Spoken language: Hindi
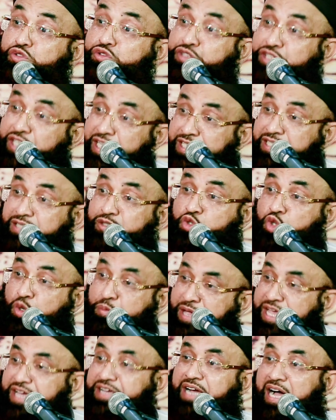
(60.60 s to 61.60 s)
दिन
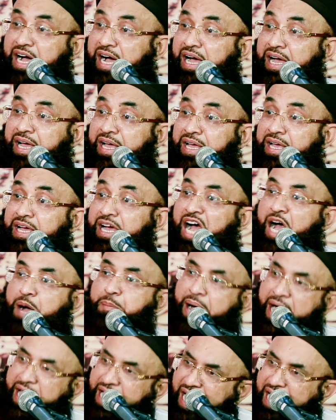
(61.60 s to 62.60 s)
जुमे का
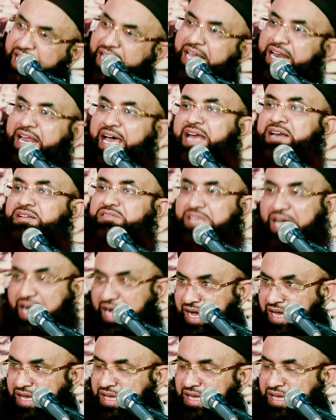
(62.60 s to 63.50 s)
हमारा ऐलान था